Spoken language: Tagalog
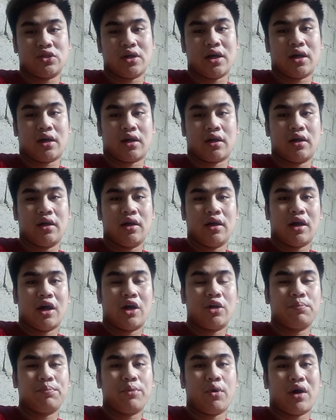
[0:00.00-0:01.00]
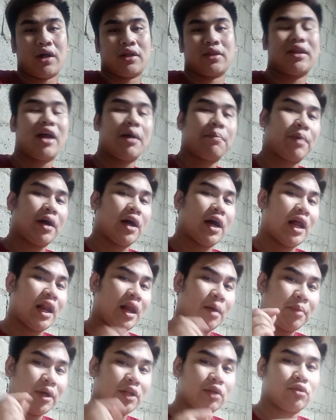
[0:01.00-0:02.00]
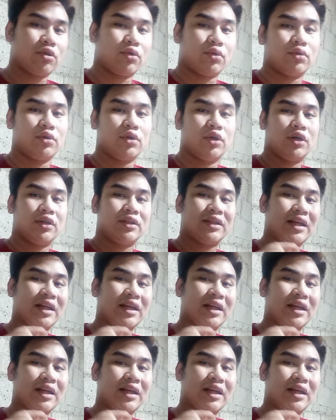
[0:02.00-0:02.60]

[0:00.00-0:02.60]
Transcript: Chang ano po, at napag-alaman ko